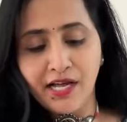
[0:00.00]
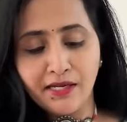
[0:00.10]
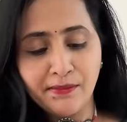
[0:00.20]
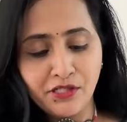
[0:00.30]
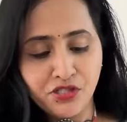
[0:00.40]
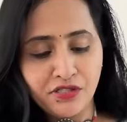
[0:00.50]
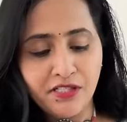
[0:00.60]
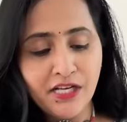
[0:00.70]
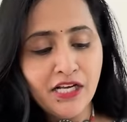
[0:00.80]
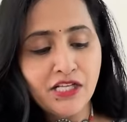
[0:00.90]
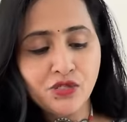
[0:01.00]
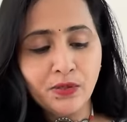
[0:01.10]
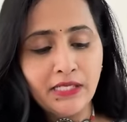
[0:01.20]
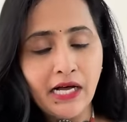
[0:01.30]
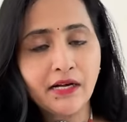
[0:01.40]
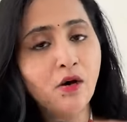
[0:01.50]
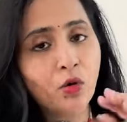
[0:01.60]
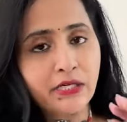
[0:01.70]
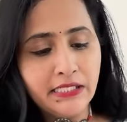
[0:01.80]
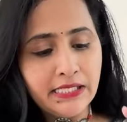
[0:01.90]
చాలా మంచిది సో ఇలాగా
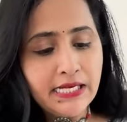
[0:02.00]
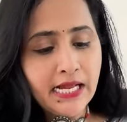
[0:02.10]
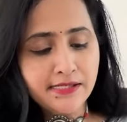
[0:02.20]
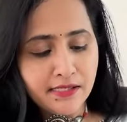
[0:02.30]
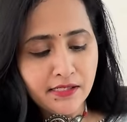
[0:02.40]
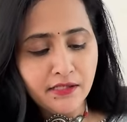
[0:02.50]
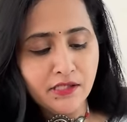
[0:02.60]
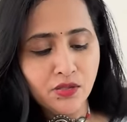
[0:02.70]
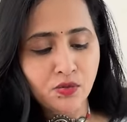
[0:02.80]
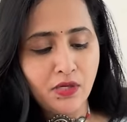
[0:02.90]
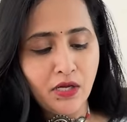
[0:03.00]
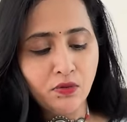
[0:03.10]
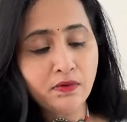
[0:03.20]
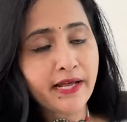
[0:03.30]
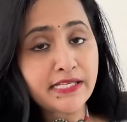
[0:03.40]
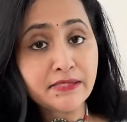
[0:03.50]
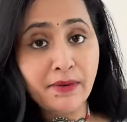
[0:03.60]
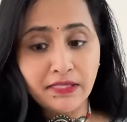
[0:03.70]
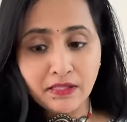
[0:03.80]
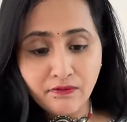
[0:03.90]
ఒక టీ గ్లాస్ అన్ని తీసుకున్నాను రైస్
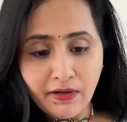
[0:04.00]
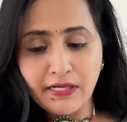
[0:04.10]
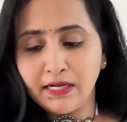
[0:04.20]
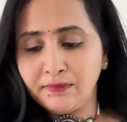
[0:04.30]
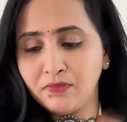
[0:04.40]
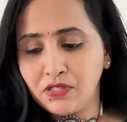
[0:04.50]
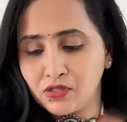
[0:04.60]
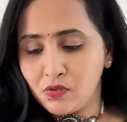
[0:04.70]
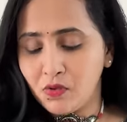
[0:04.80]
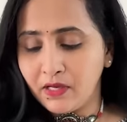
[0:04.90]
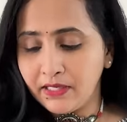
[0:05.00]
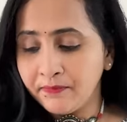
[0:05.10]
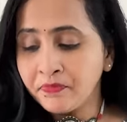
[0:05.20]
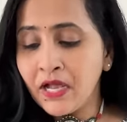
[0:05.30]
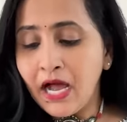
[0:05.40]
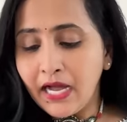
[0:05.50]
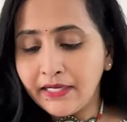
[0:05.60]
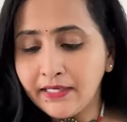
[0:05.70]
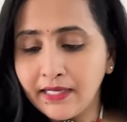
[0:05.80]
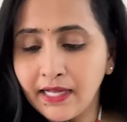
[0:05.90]
మాత్రం వన్ కప్ తీసుకోవాలి
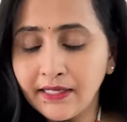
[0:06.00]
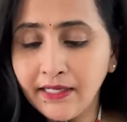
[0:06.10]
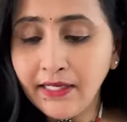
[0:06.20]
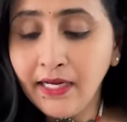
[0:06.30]
అండ్ అలాగే